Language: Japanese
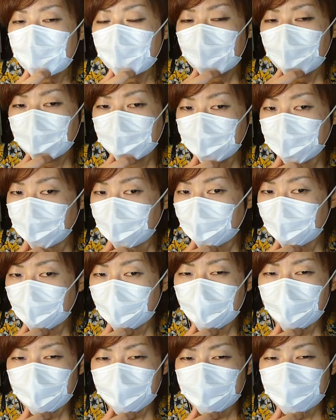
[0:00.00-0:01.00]
あの
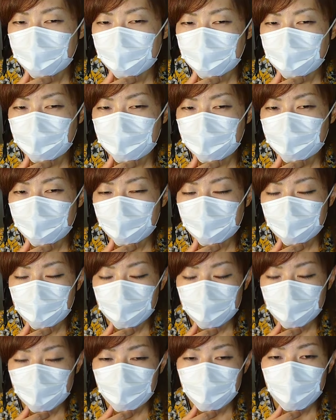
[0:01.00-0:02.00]
ハイリスクの方と
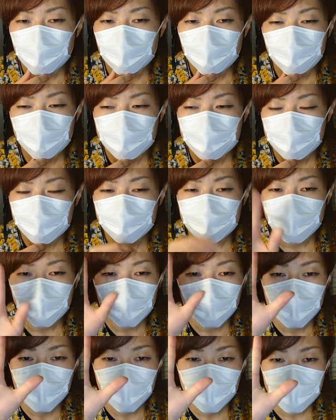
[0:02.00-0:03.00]
かもうマスクが
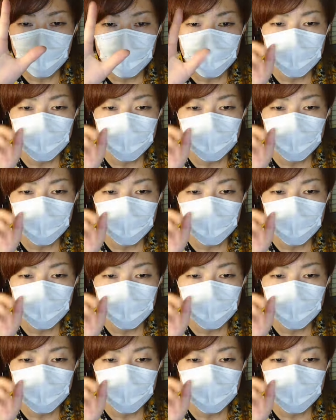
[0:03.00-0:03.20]
5枚し